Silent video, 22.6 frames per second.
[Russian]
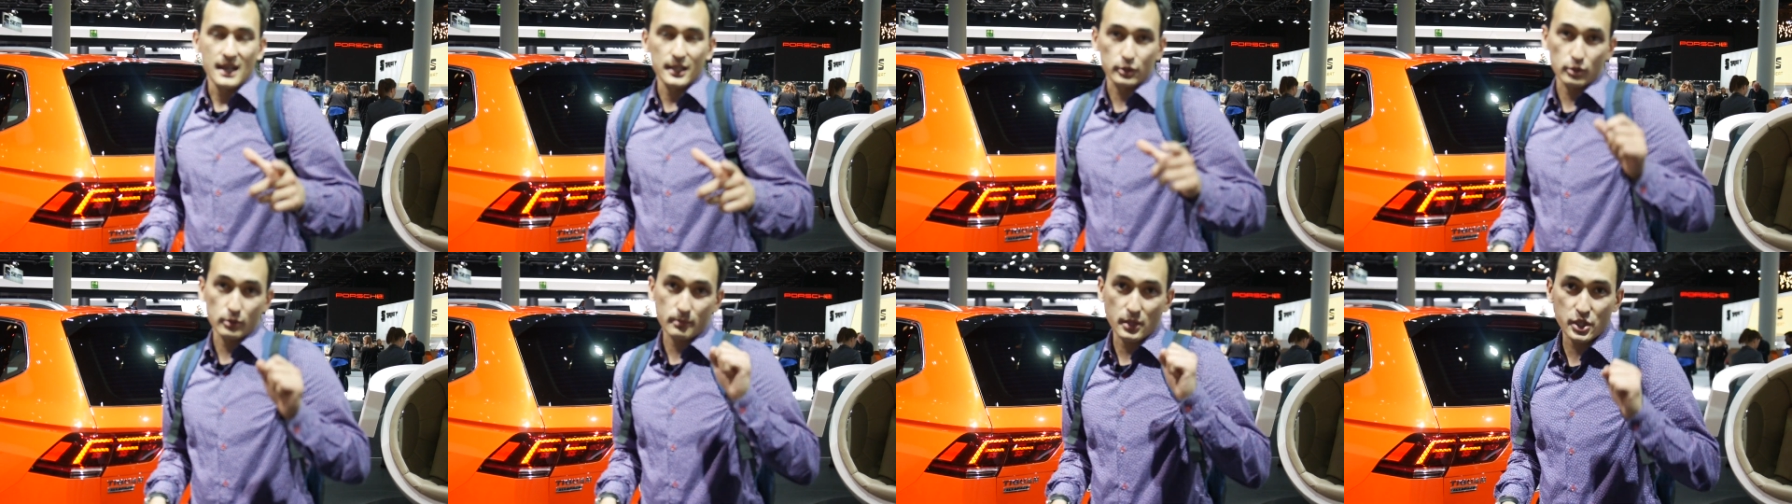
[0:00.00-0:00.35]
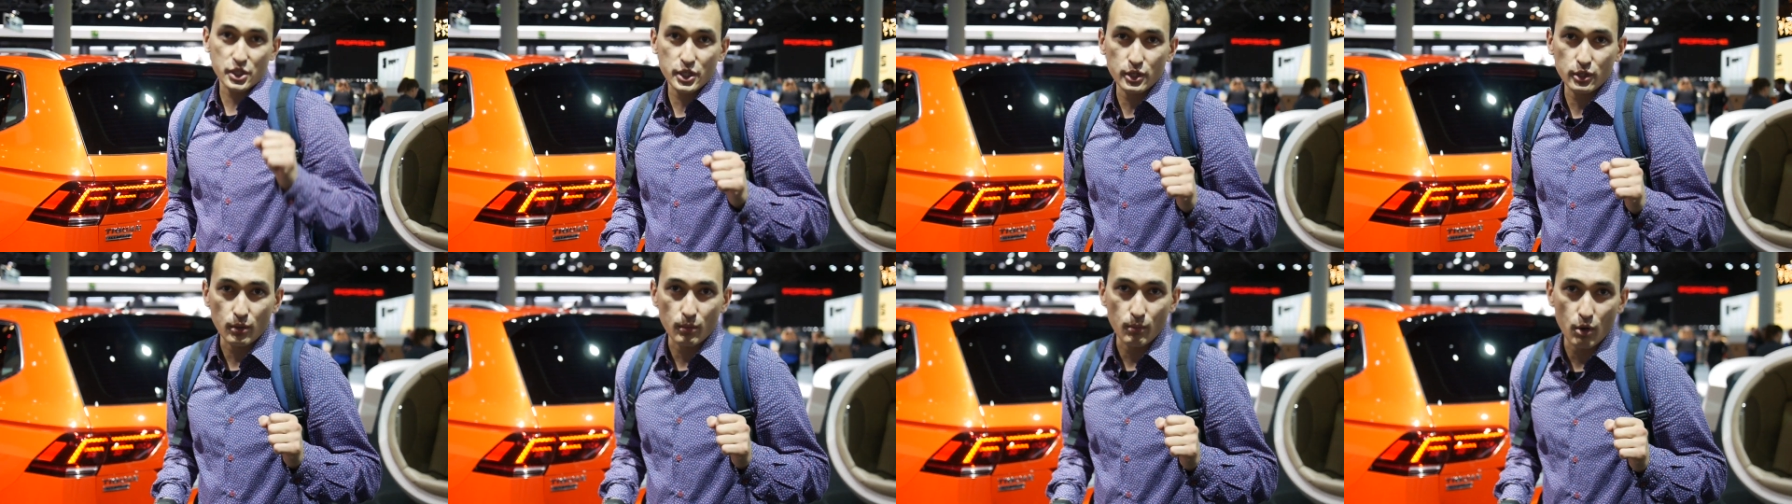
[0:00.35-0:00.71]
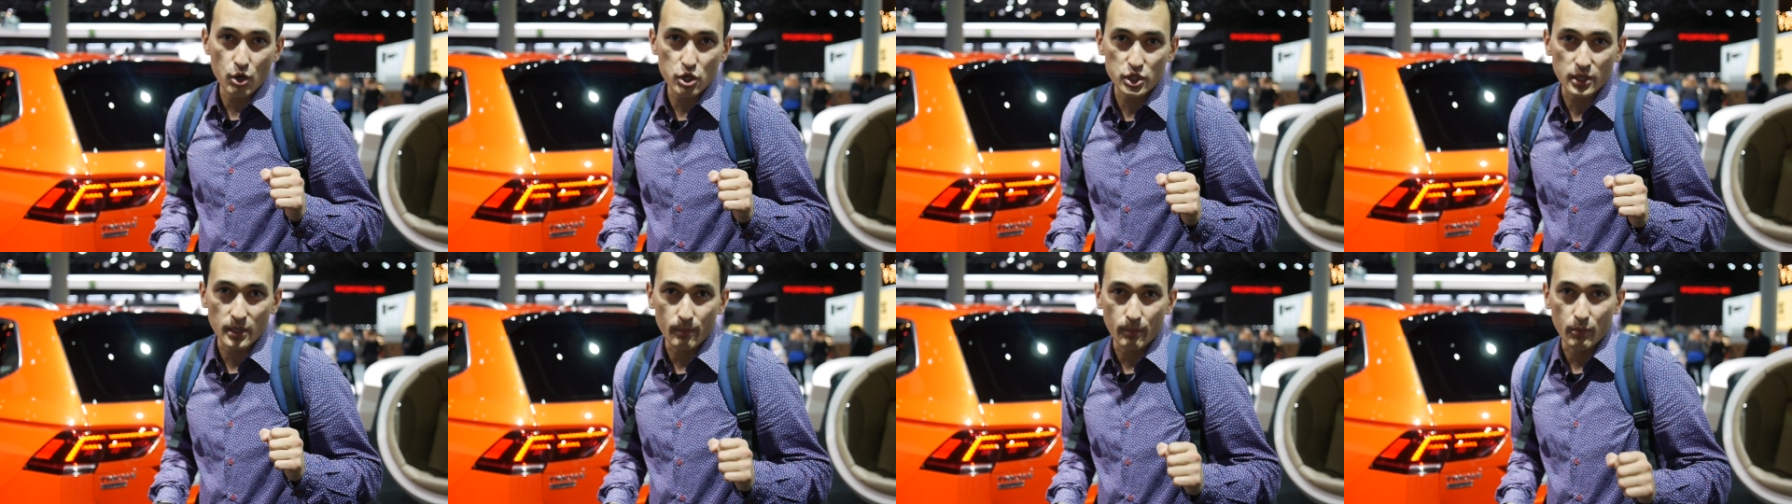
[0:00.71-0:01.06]
эту машину
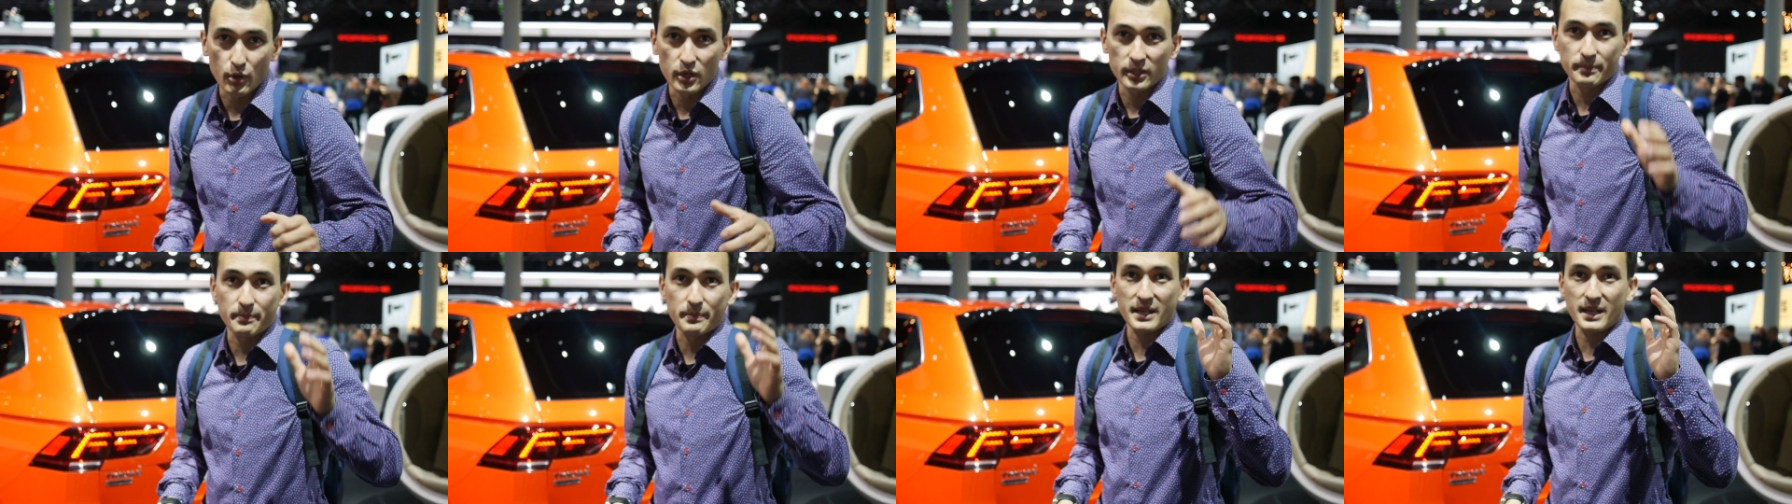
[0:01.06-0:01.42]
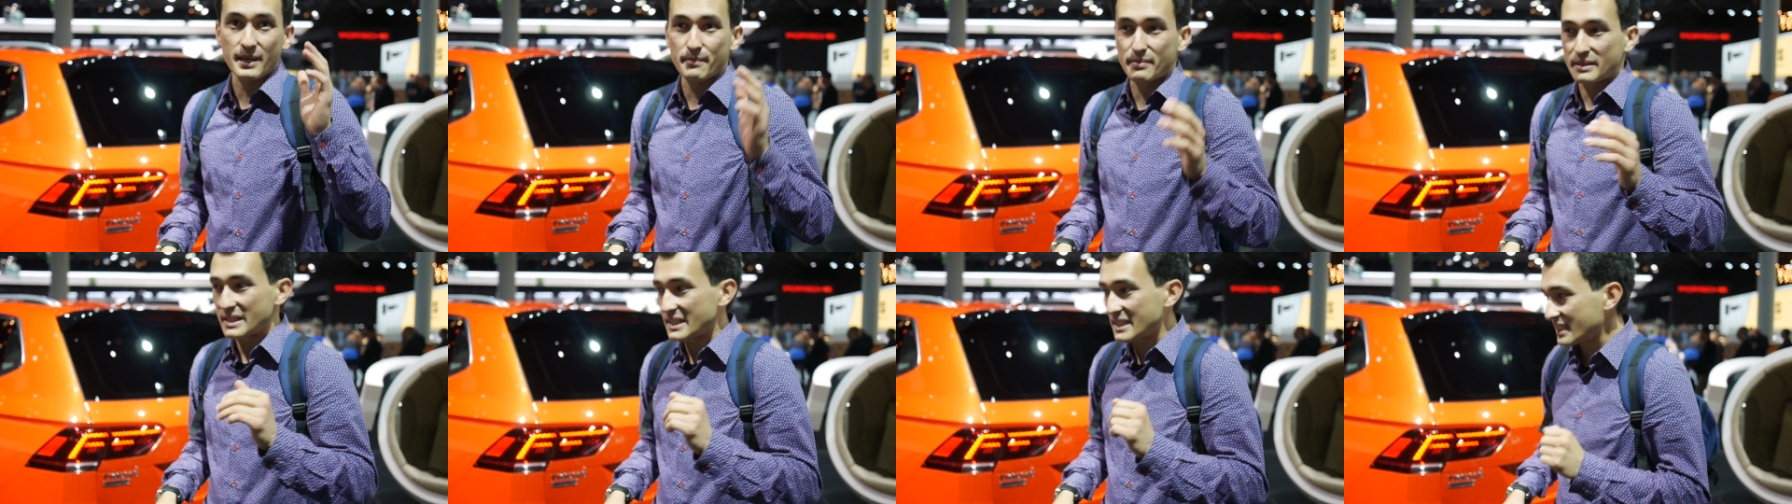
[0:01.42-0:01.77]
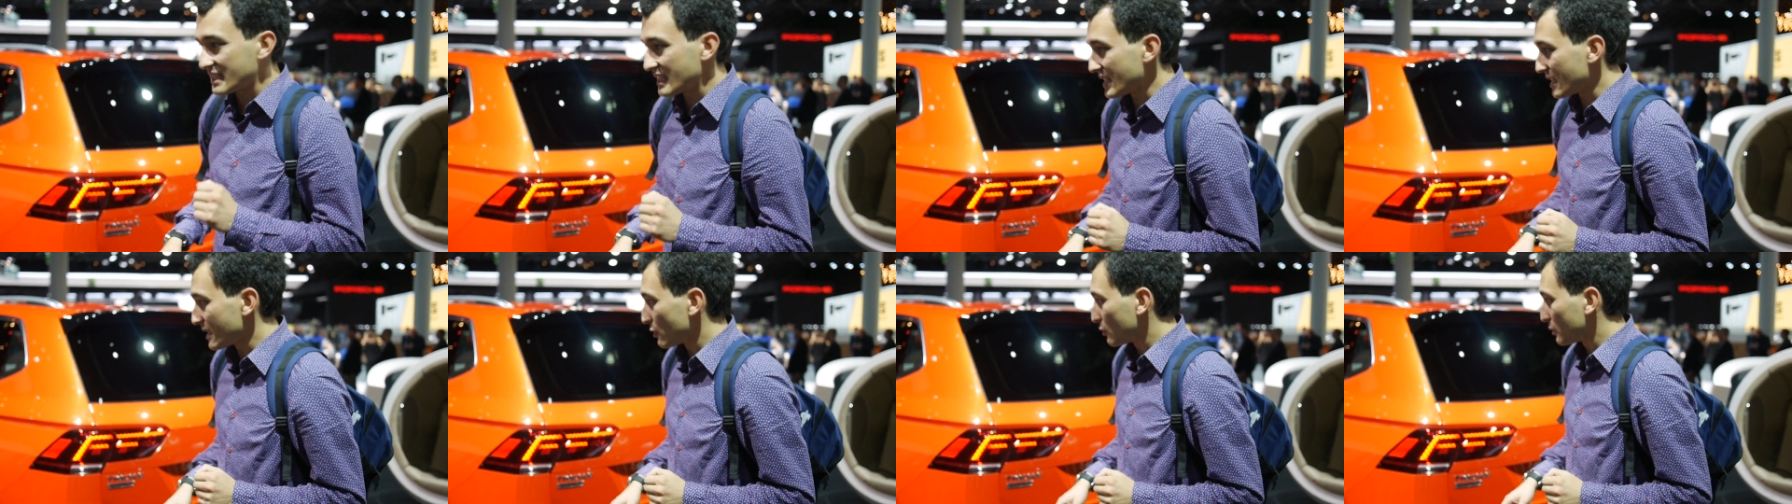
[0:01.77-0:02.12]
можно будет
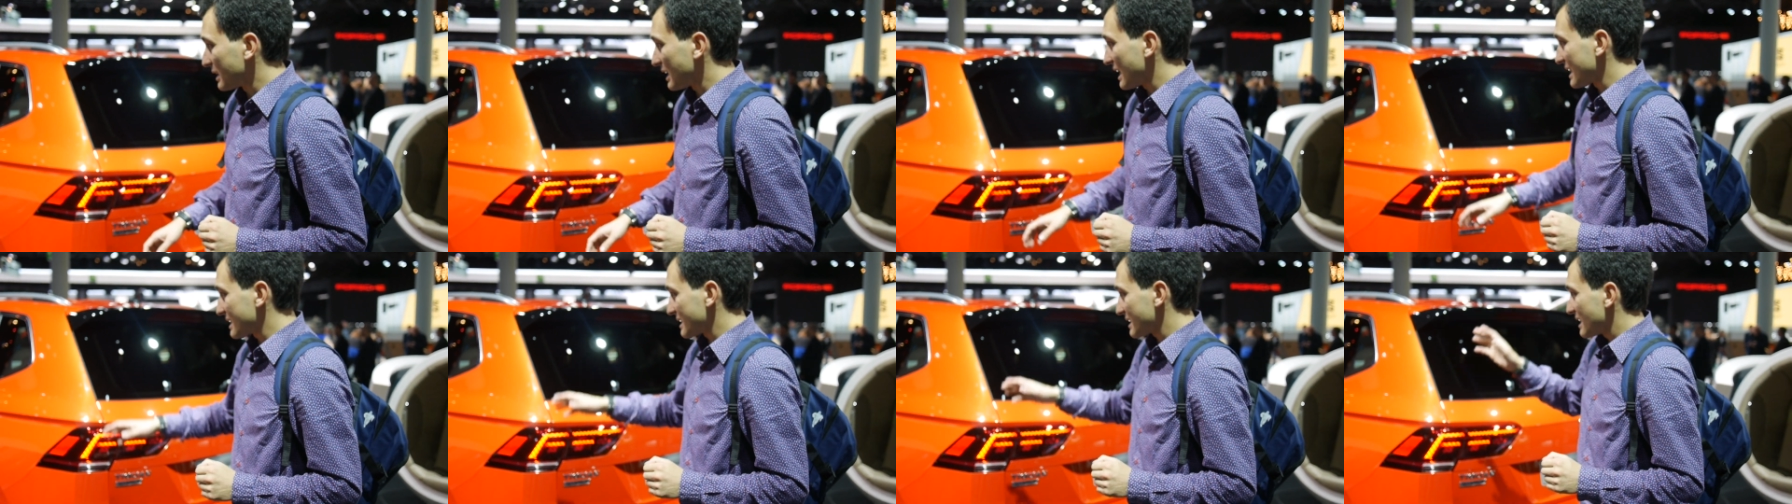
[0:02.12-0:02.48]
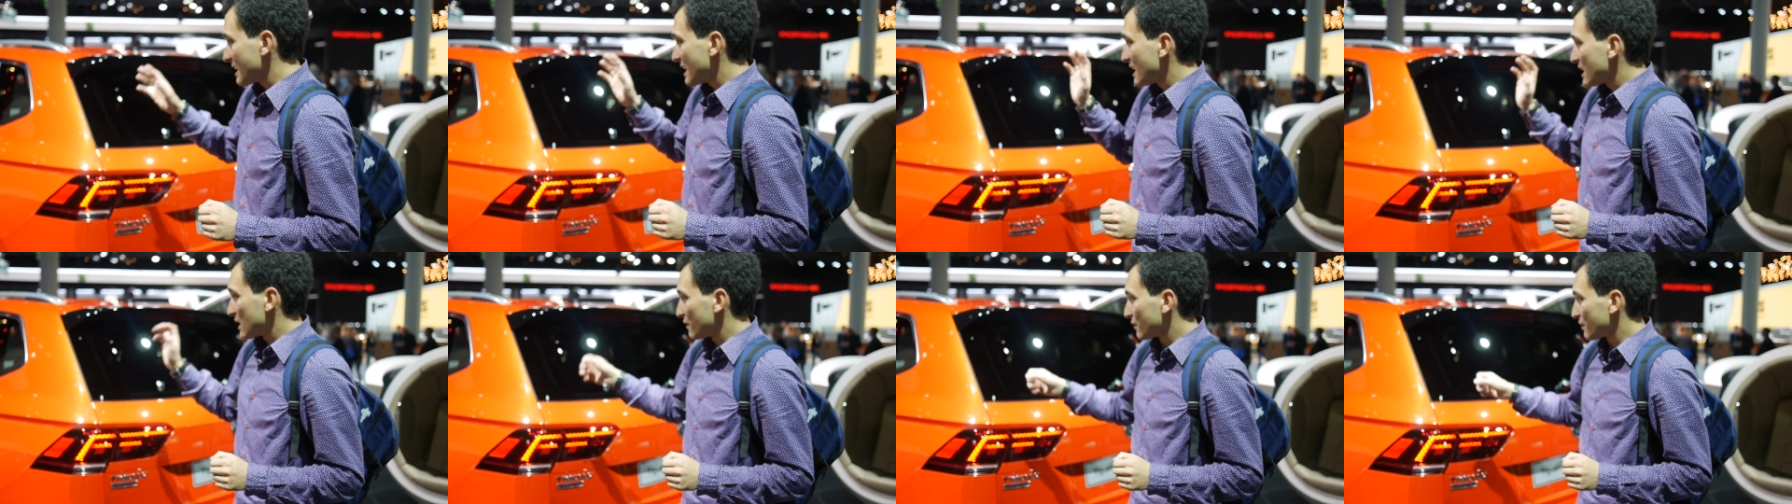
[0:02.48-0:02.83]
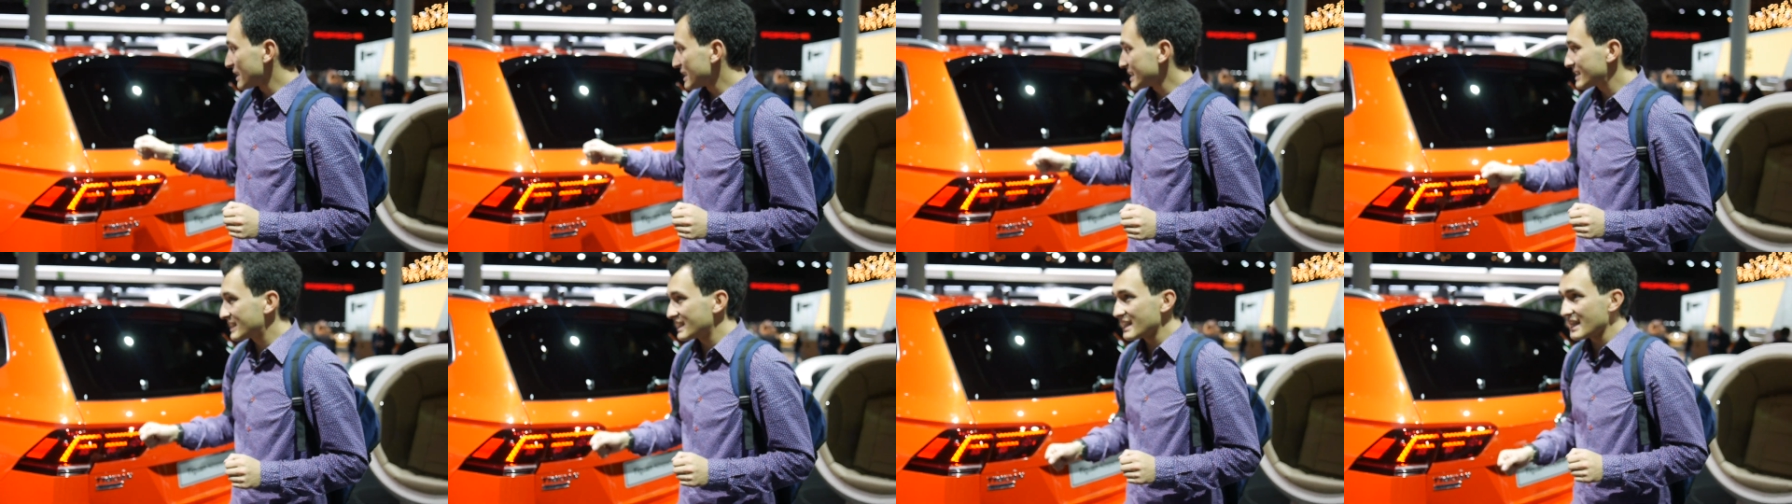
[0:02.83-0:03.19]
приобрести у нас в
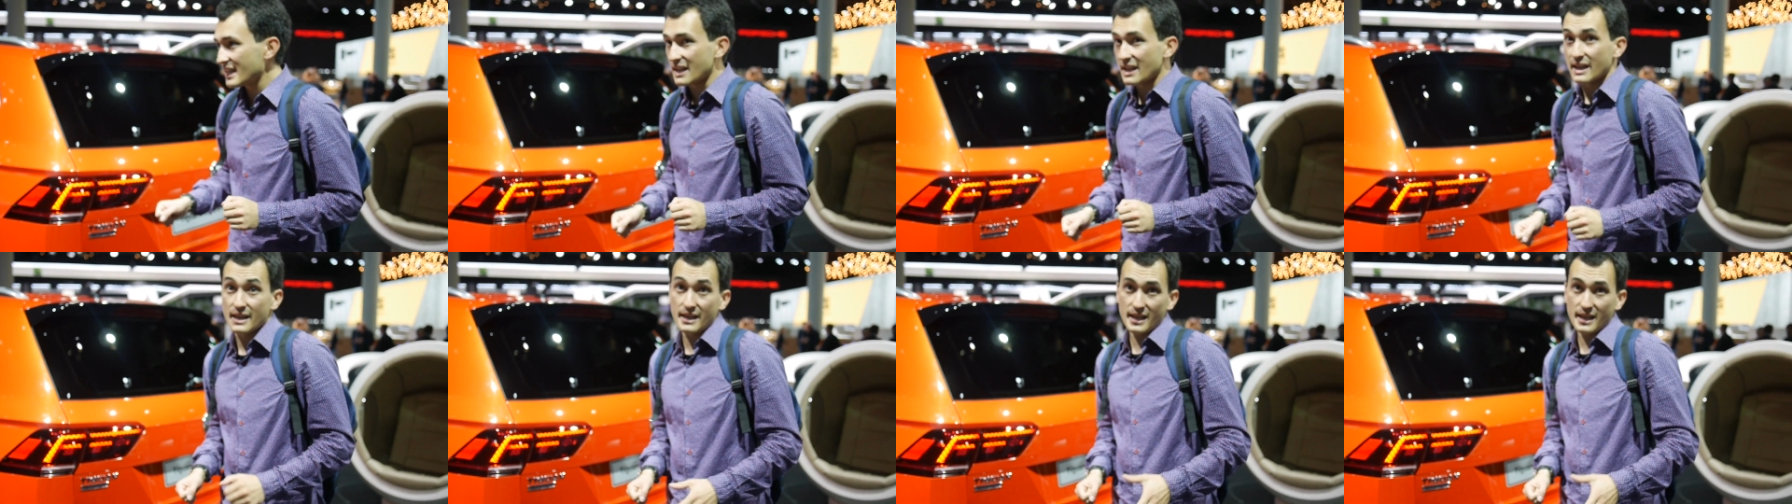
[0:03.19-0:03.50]
России.